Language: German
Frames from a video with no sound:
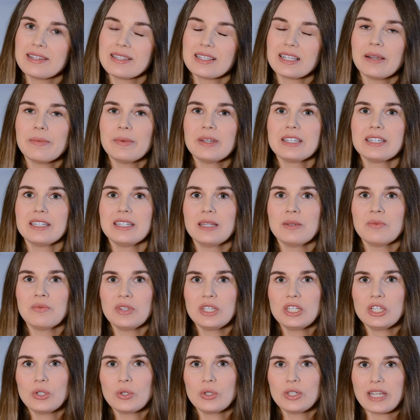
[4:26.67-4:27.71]
Das habe ich in dem
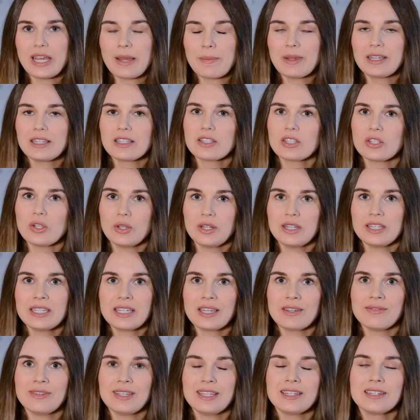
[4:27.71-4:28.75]
Video damals noch nicht
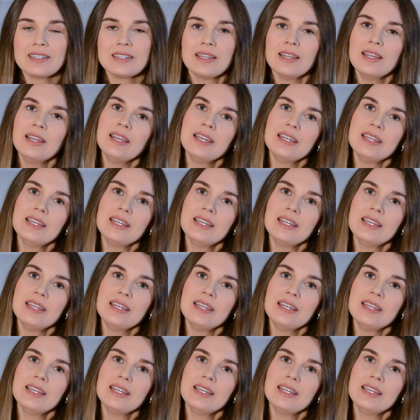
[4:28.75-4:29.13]
erwähnt.